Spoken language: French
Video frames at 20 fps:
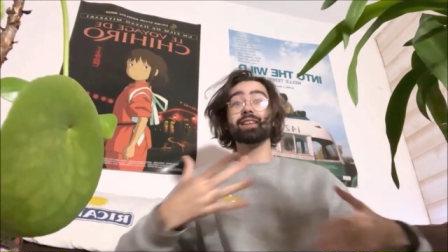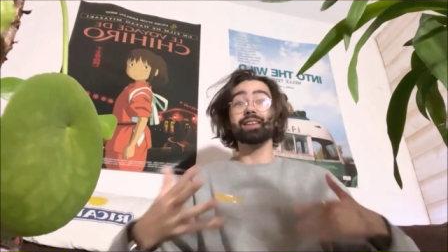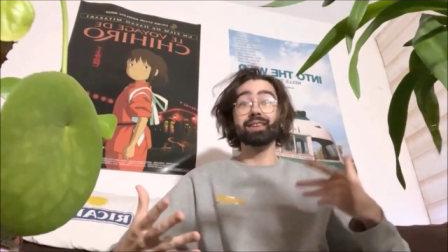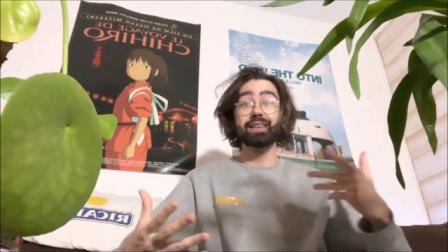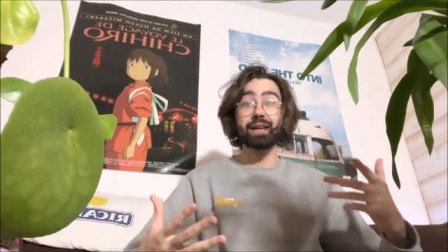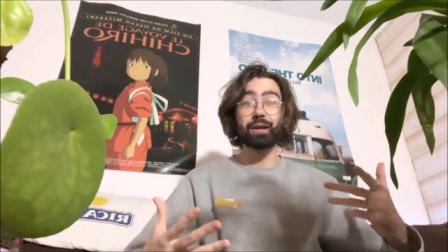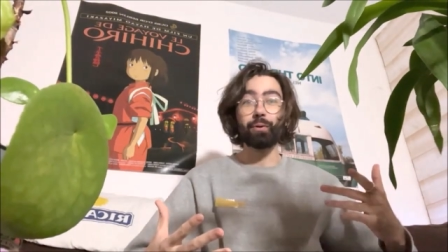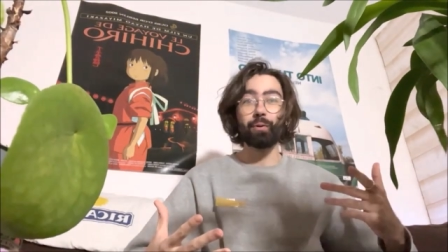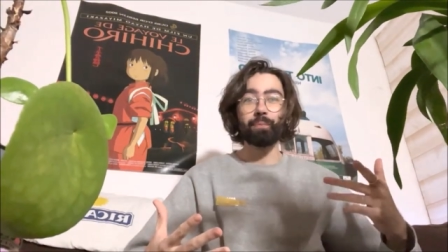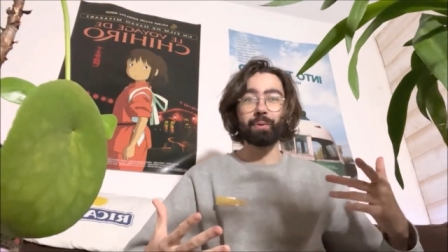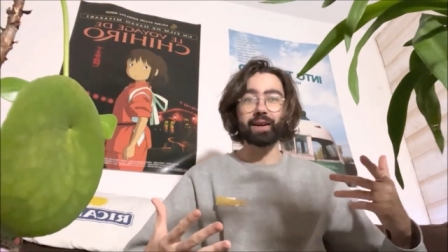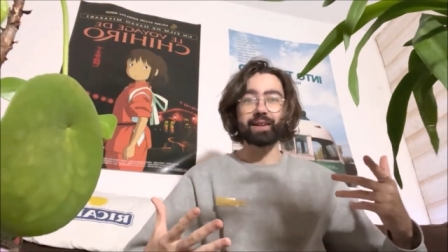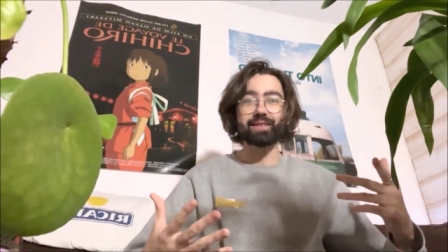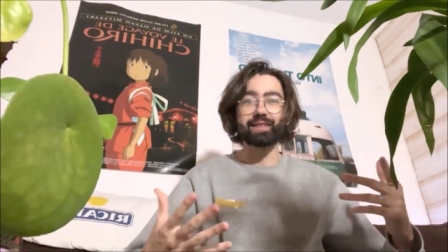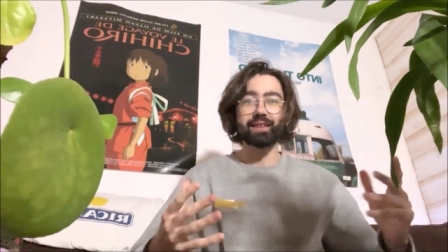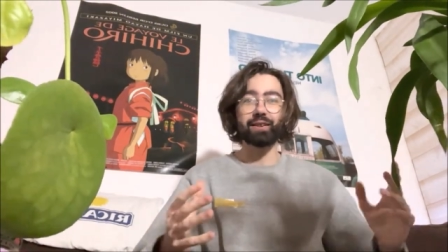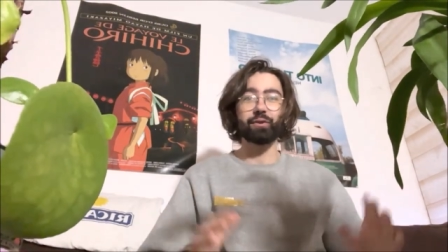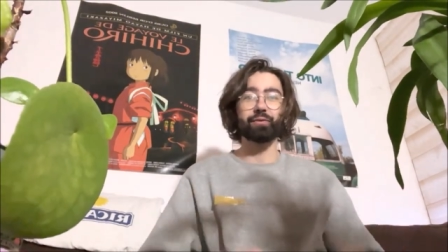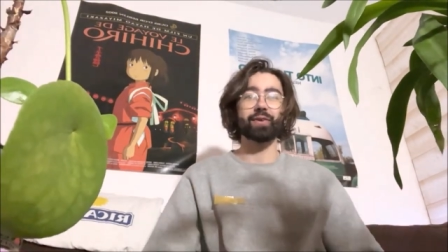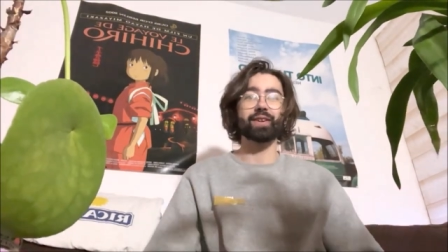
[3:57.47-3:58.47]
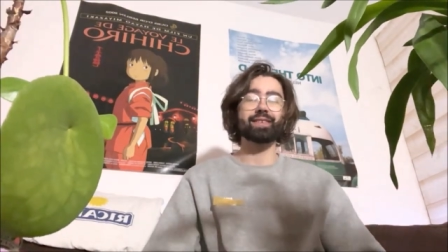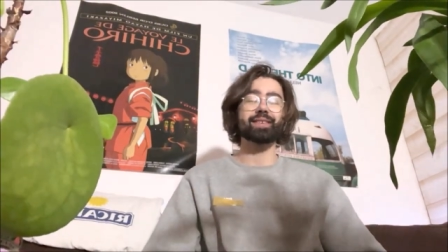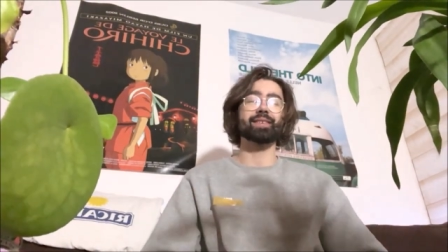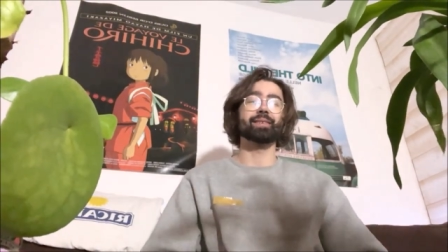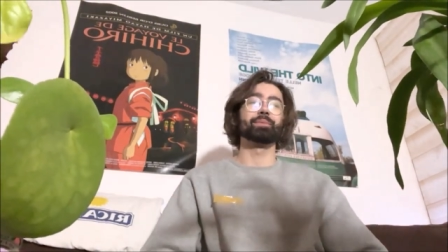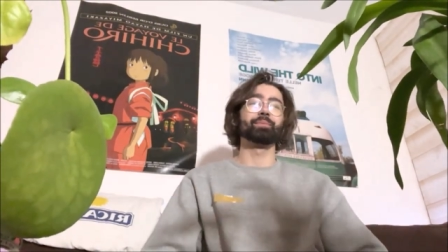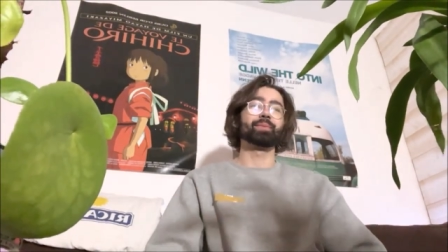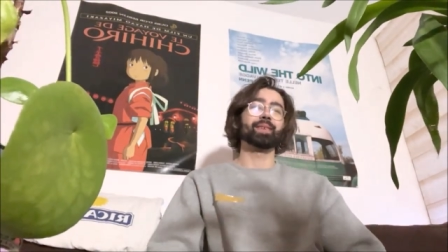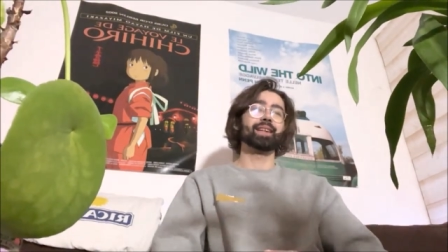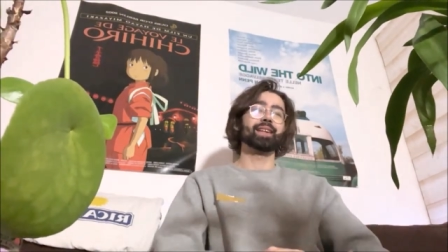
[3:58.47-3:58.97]
décompresser en fait.
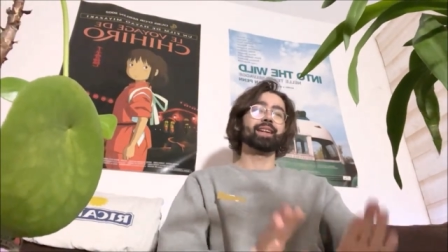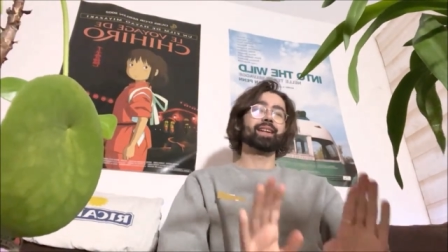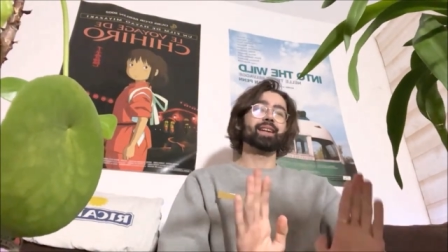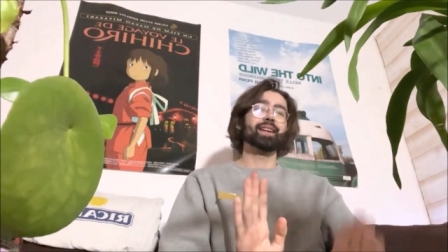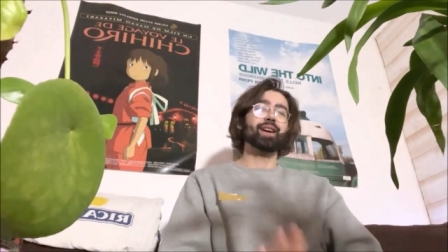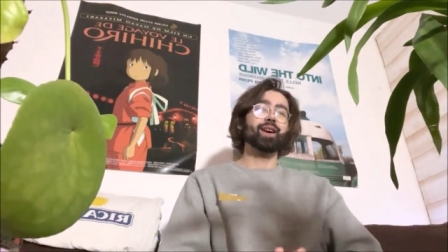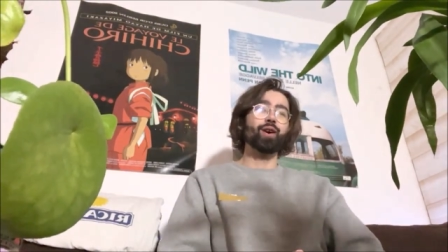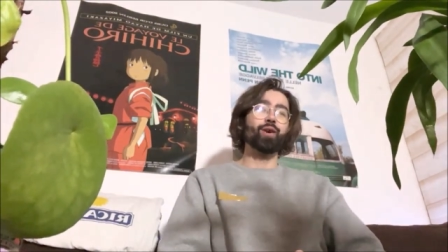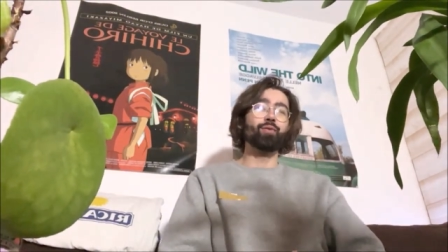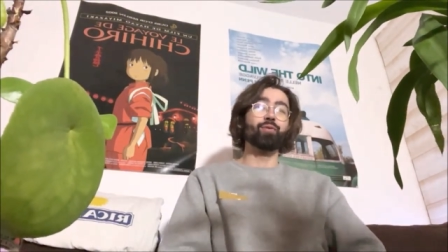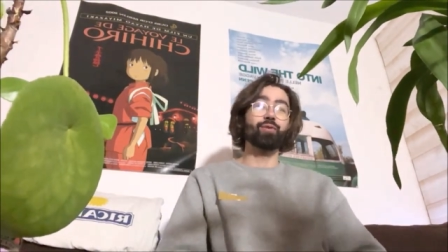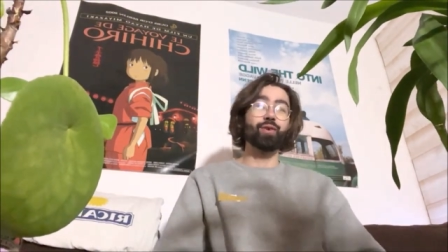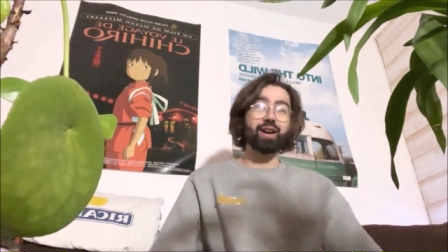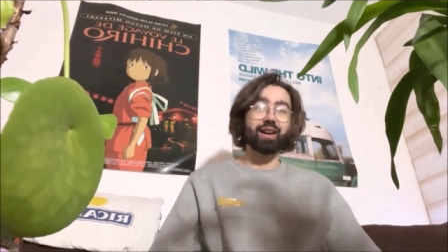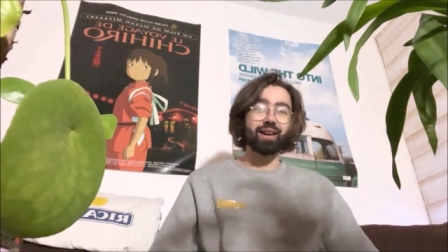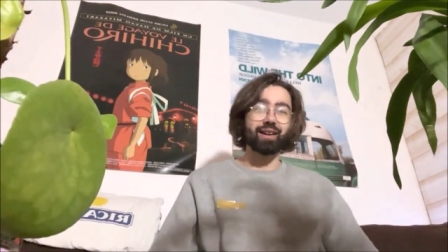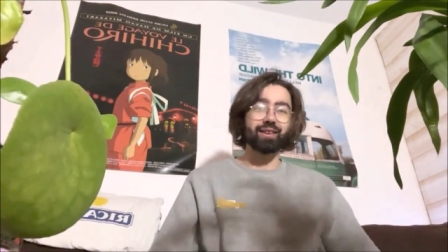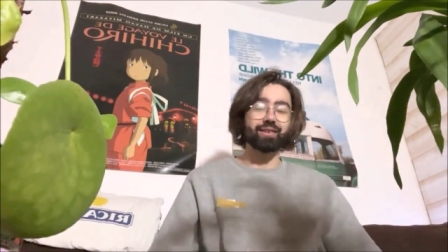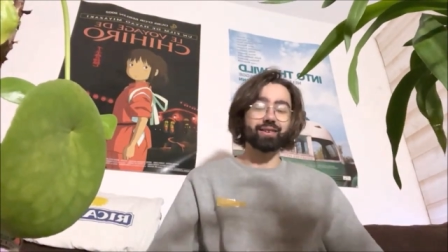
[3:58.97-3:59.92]
Voilà,